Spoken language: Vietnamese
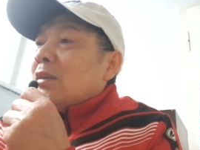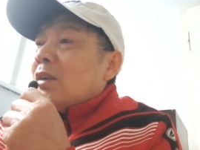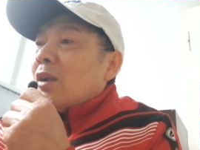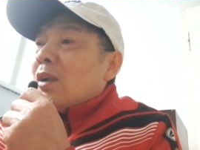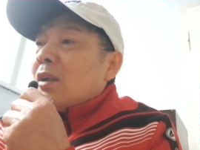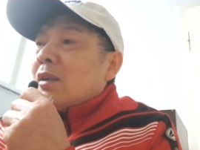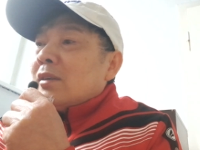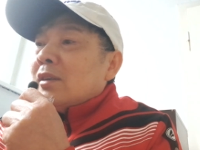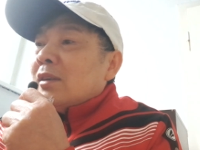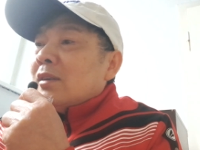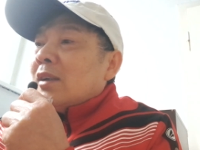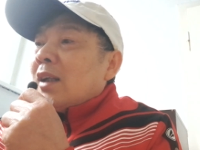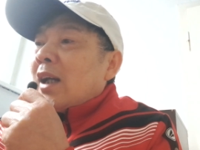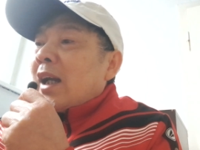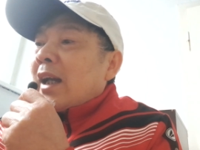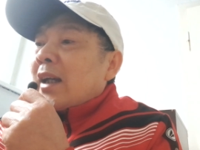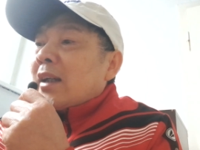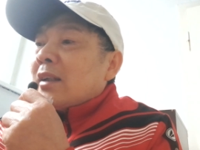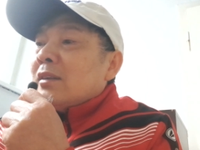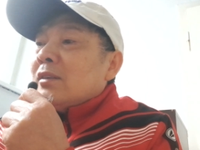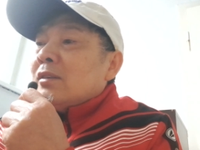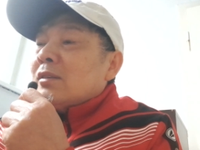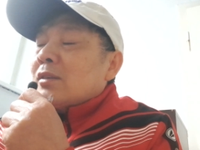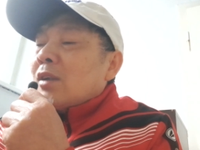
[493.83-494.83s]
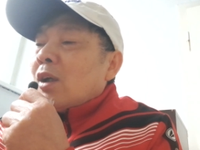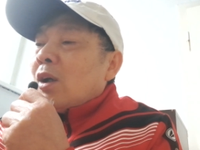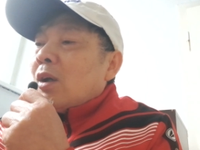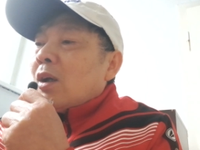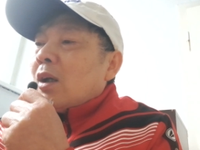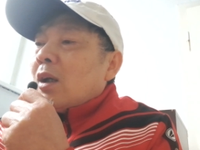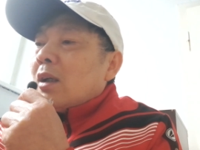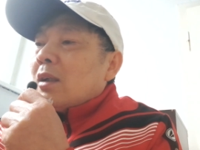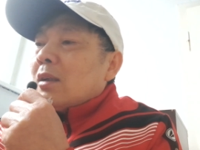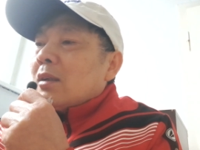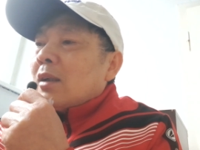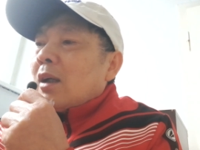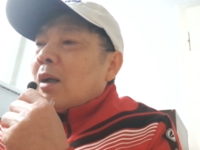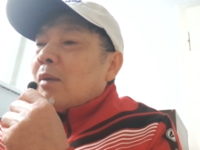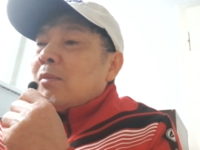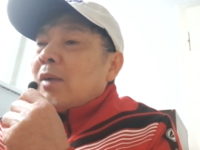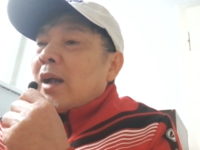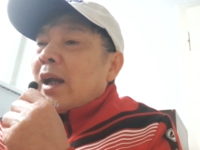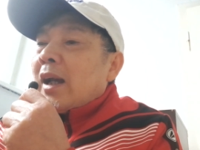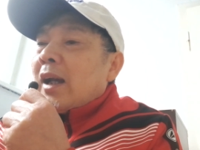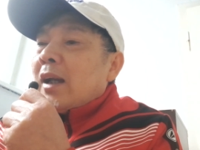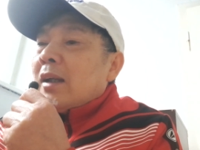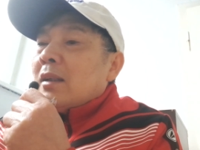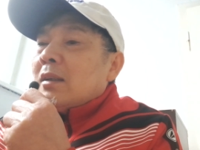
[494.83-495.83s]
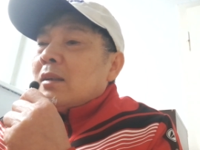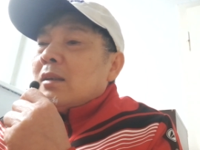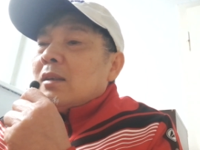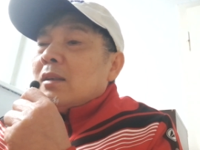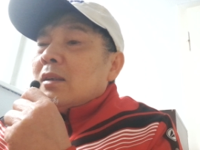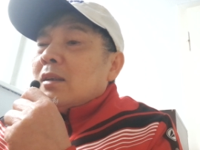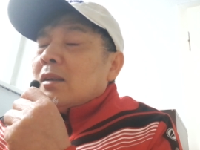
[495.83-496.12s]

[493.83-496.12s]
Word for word: nó giữa hai cái nước đó không ai